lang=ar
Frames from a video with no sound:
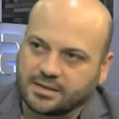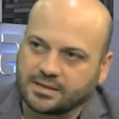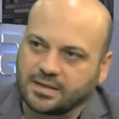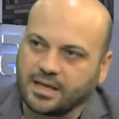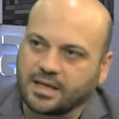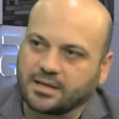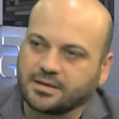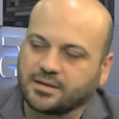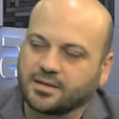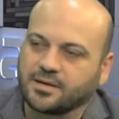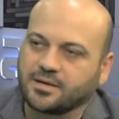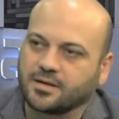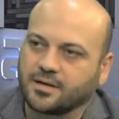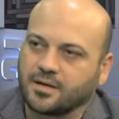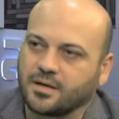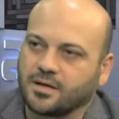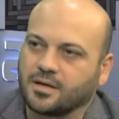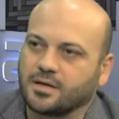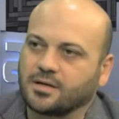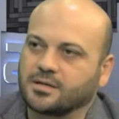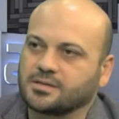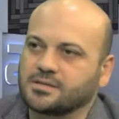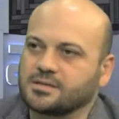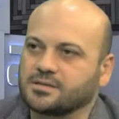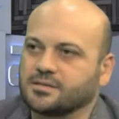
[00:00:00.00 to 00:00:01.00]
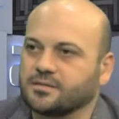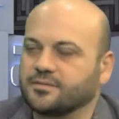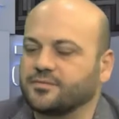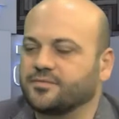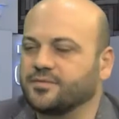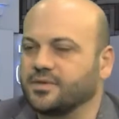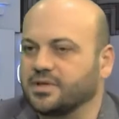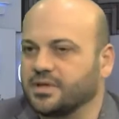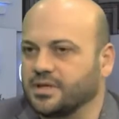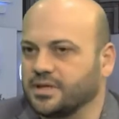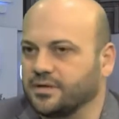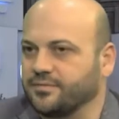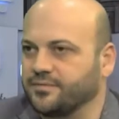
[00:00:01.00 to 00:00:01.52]
تحت الراس
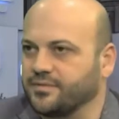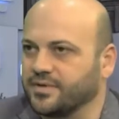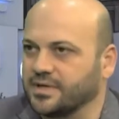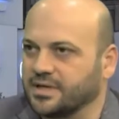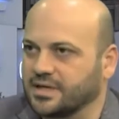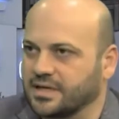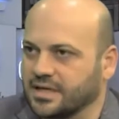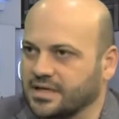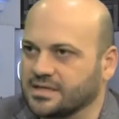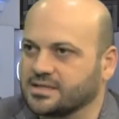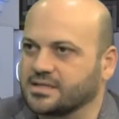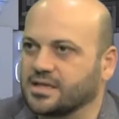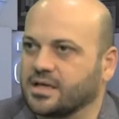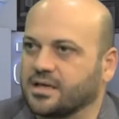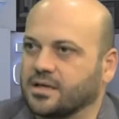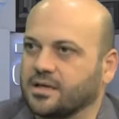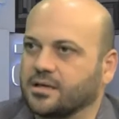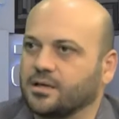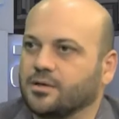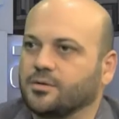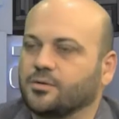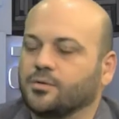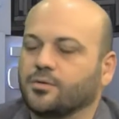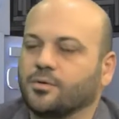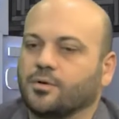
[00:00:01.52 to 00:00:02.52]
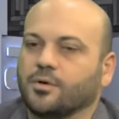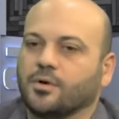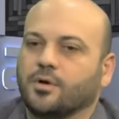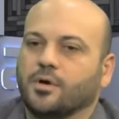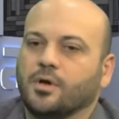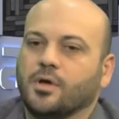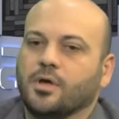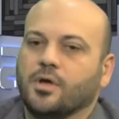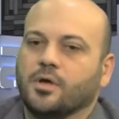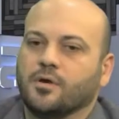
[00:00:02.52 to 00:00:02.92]
في في كذا نوع